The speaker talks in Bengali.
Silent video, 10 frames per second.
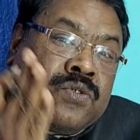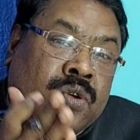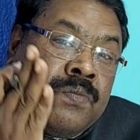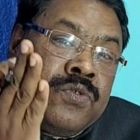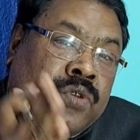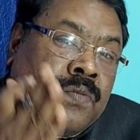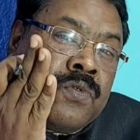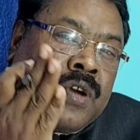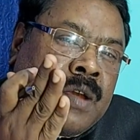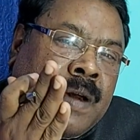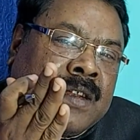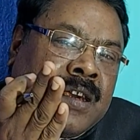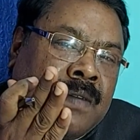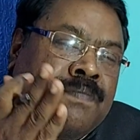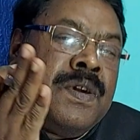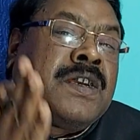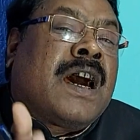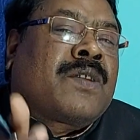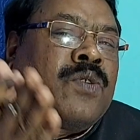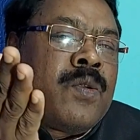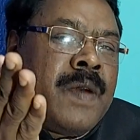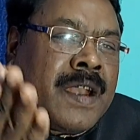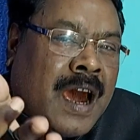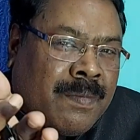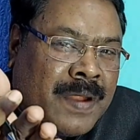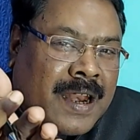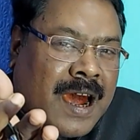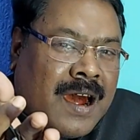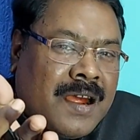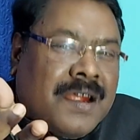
দুম দুম করে মাছে বিচার করবেন আপনারা